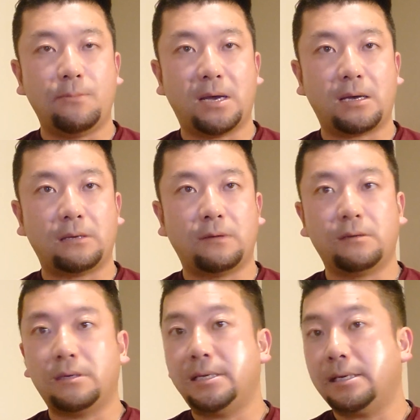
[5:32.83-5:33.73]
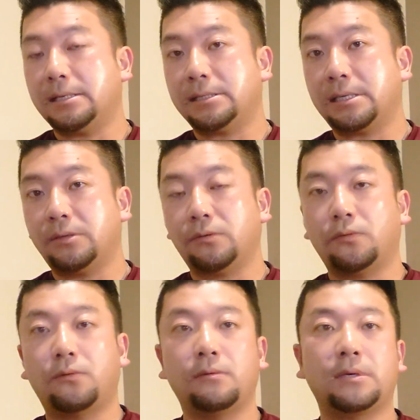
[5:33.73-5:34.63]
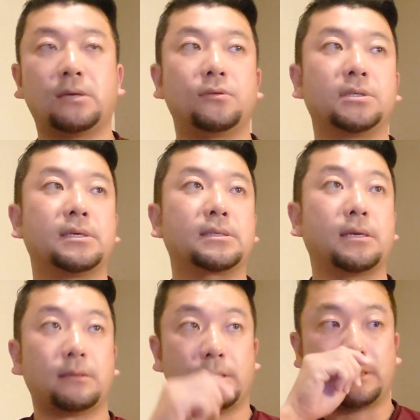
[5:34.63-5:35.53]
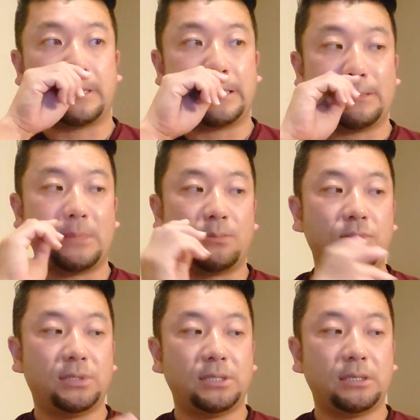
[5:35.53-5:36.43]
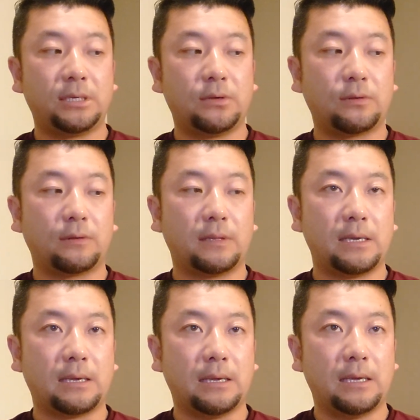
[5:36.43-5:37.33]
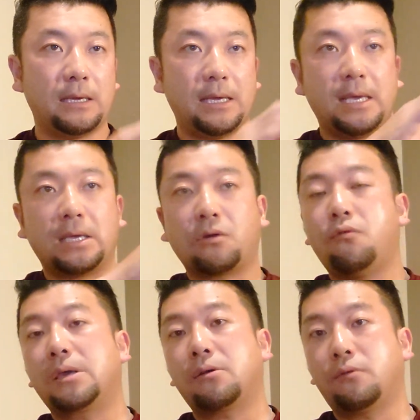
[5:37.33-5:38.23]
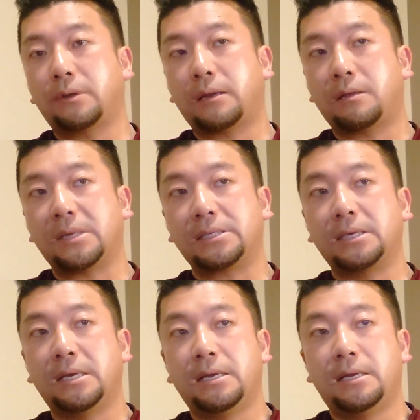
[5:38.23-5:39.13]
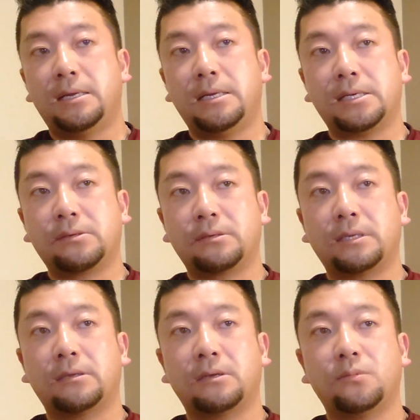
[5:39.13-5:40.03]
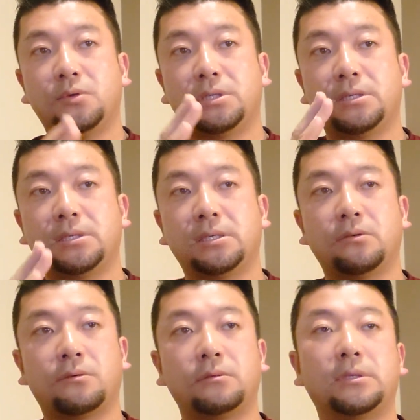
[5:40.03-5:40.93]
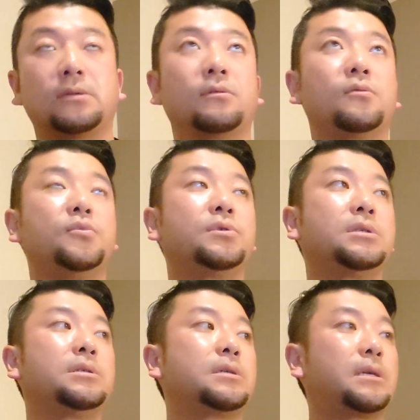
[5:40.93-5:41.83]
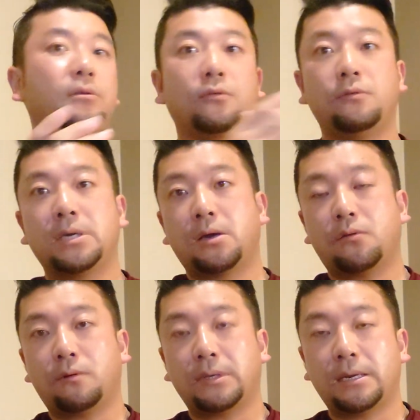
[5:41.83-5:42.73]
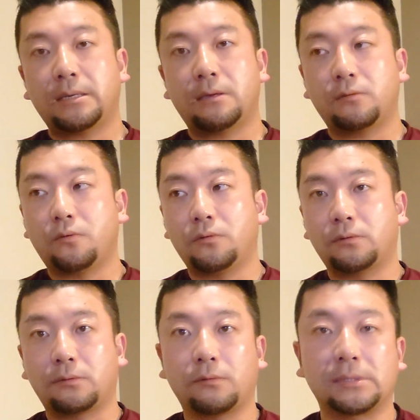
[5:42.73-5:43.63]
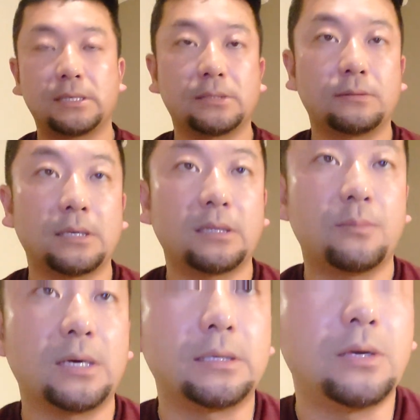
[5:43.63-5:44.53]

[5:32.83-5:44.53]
今、いわゆるイラン製のドローンがロシアを使っていてね、無人機によって、攻撃が行われています。それなどで無人機、ドローンなどの無人機などの攻撃が行われている今後のこの戦争になった